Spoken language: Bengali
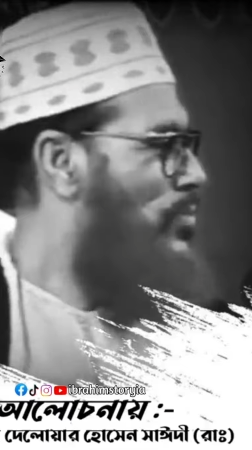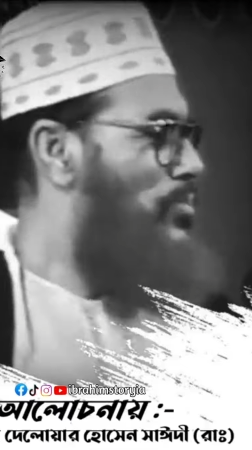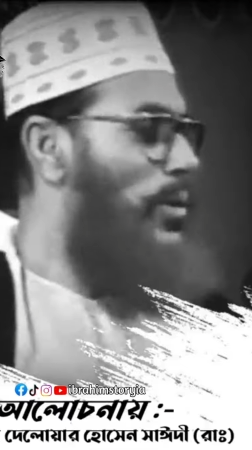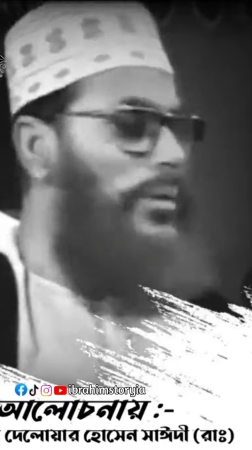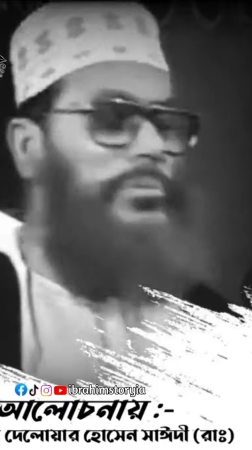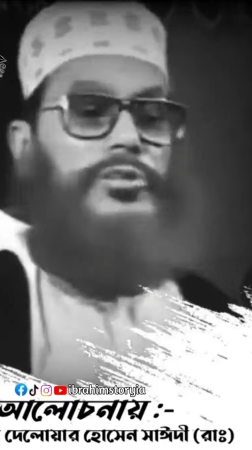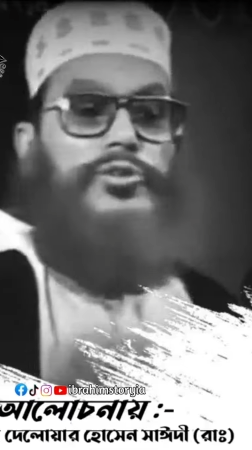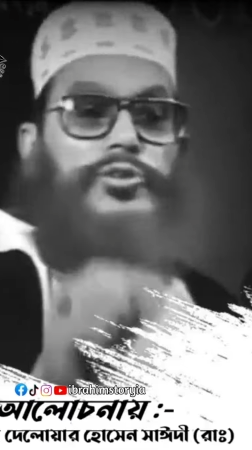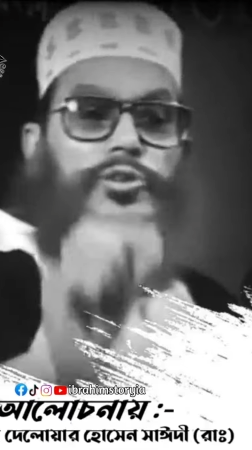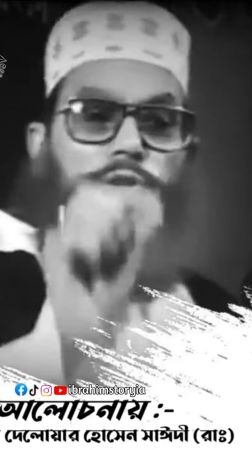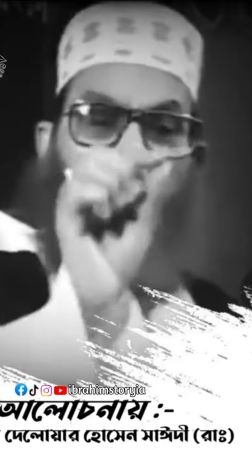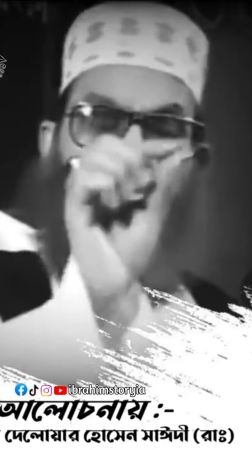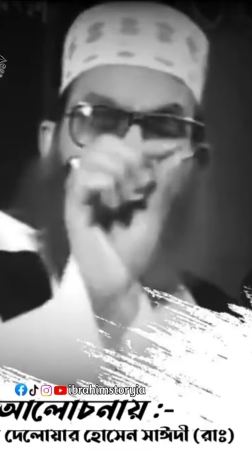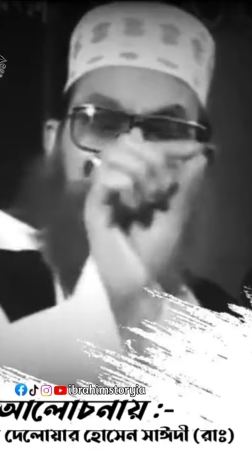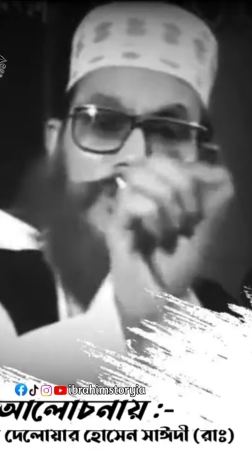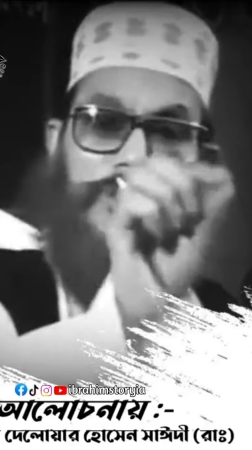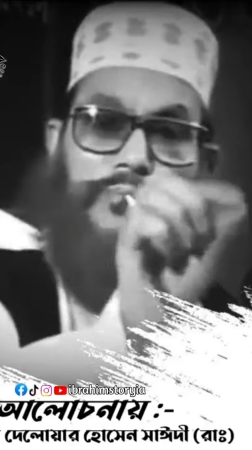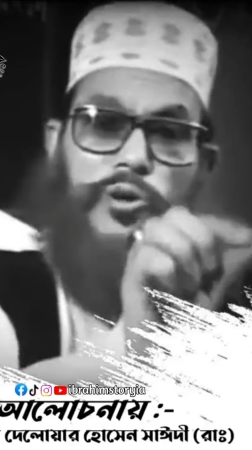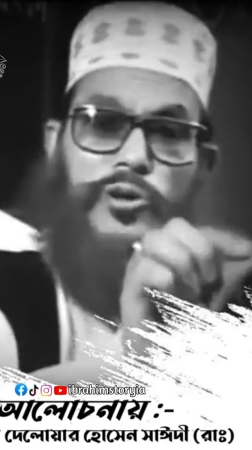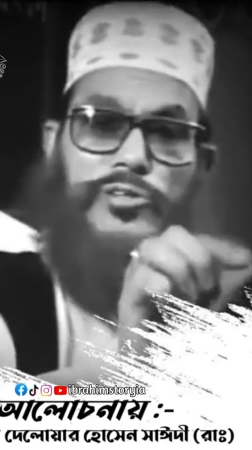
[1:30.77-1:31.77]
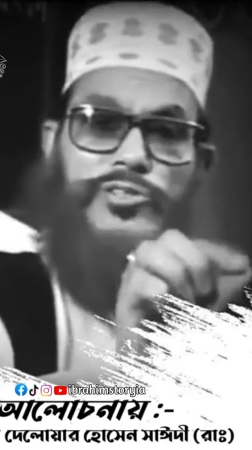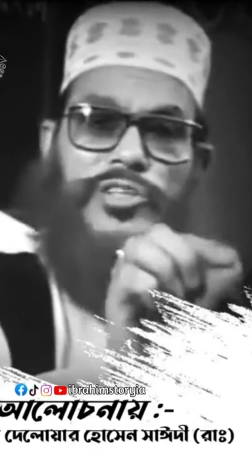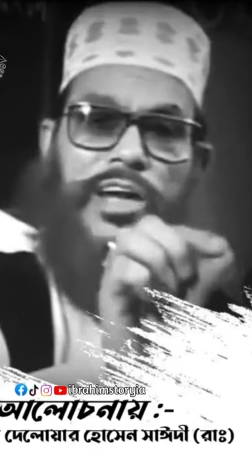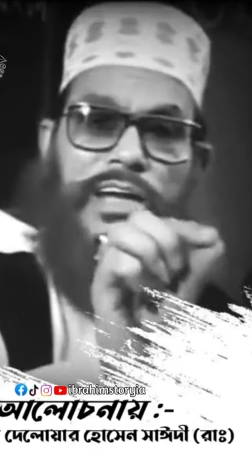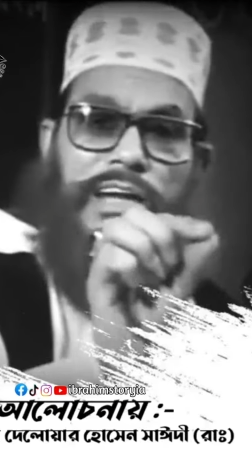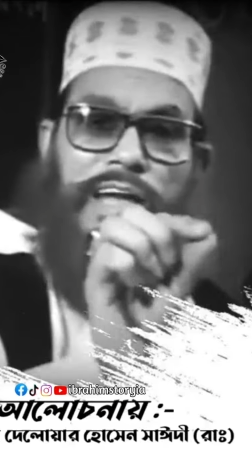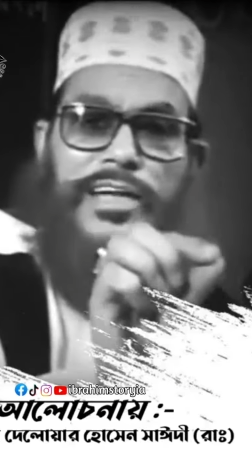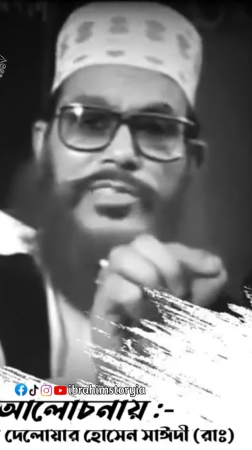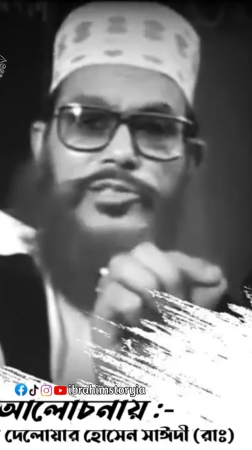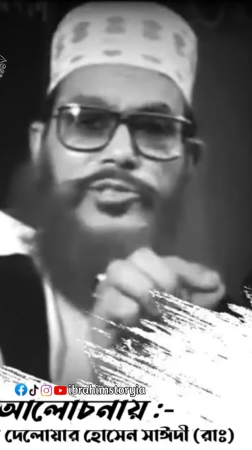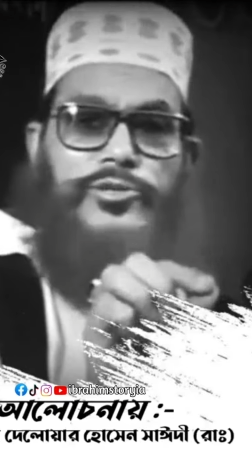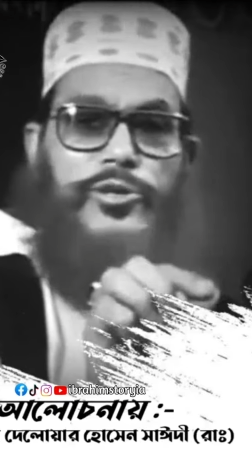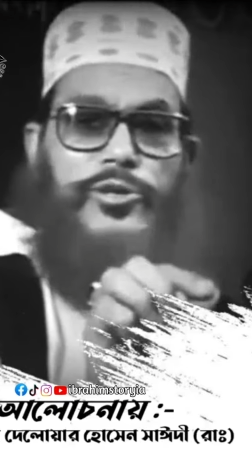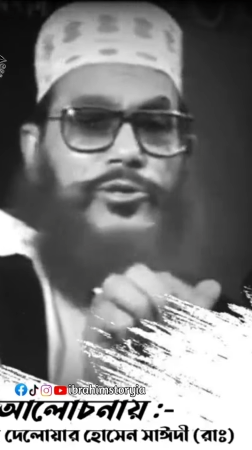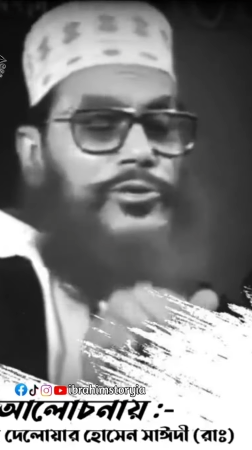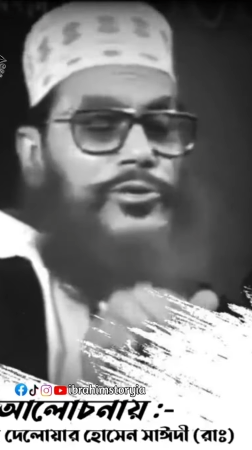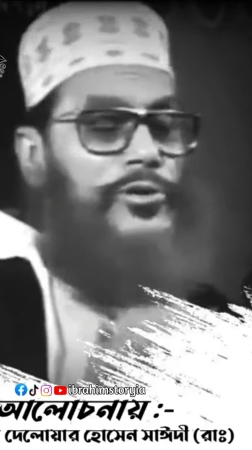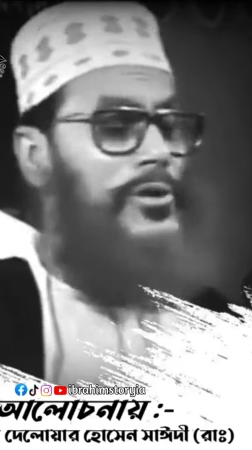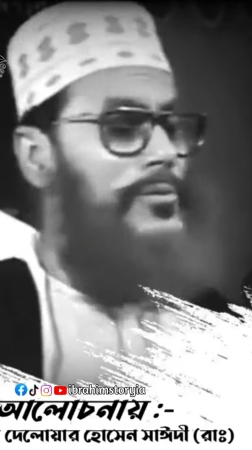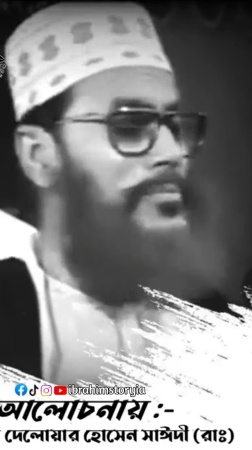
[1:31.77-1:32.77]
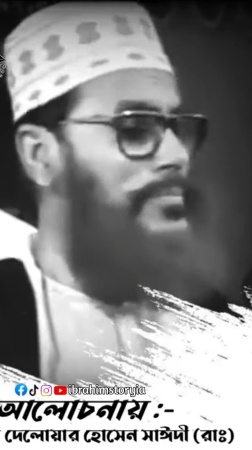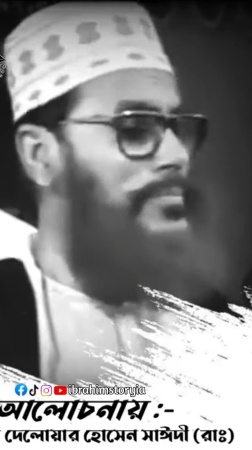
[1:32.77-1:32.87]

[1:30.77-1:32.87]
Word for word: পবিত্র জীবন জানার জন্য